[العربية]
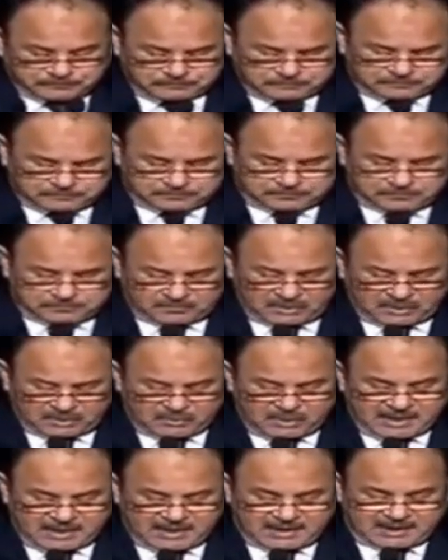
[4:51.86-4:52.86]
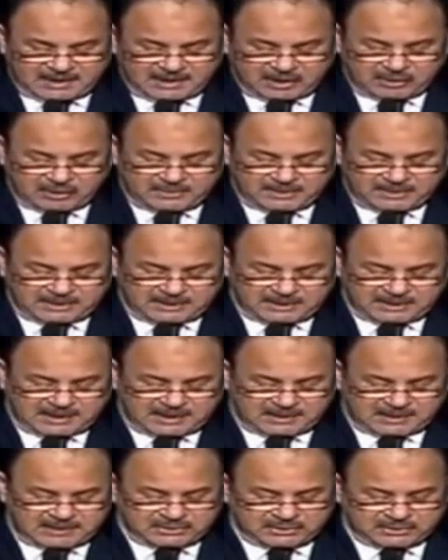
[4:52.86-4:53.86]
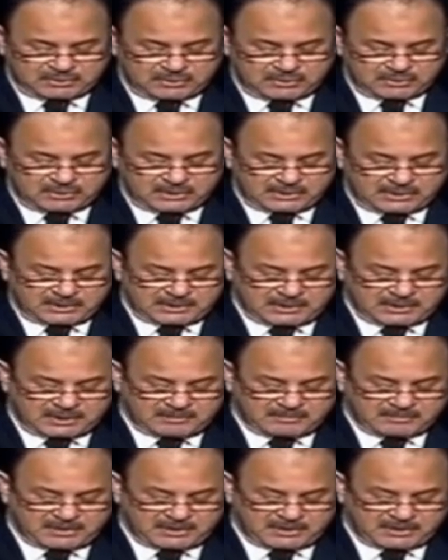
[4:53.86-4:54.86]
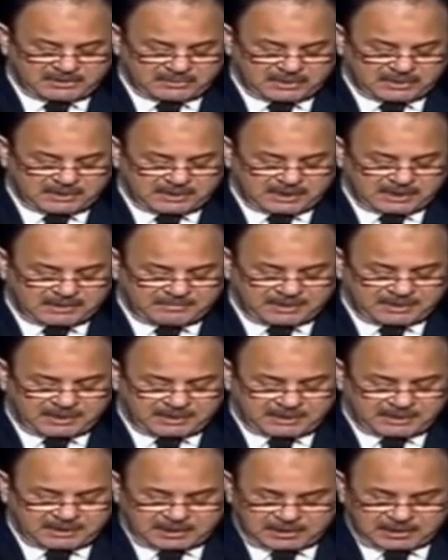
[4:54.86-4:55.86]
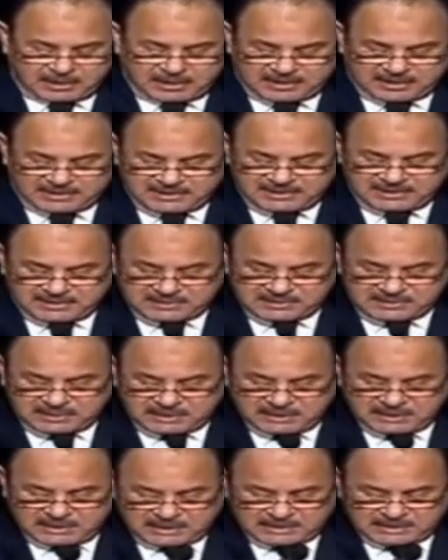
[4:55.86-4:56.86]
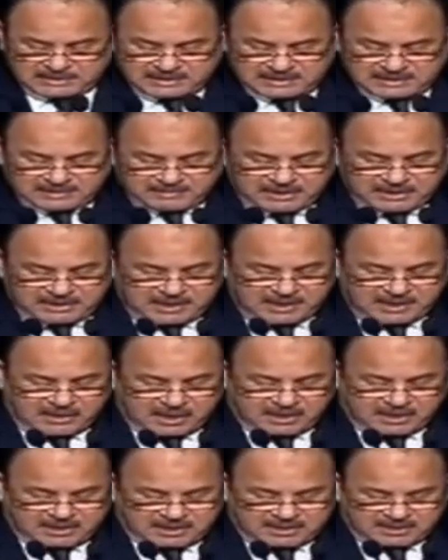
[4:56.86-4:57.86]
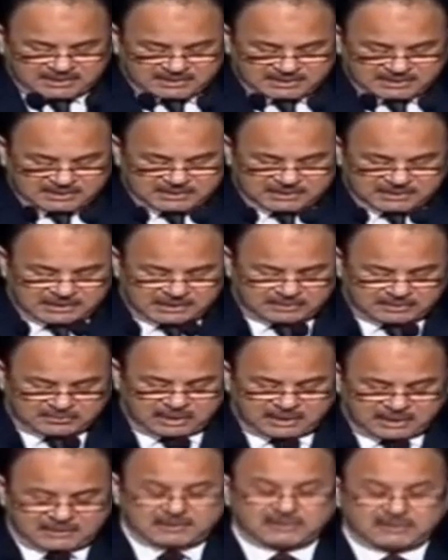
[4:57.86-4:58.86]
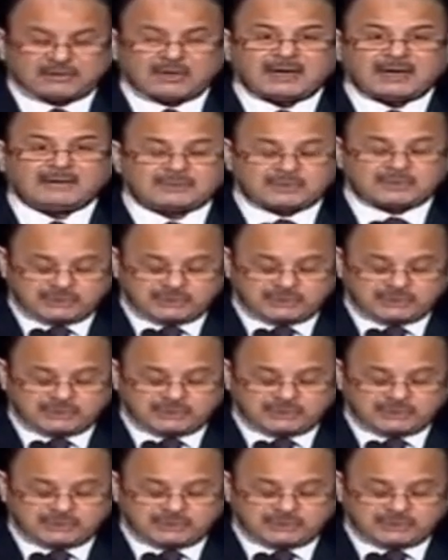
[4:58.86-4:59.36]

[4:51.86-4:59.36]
ويجنح من خلال سلوك إجرامي وإرهابي خسيس تتبناه عناصر تهدد أمن الشعب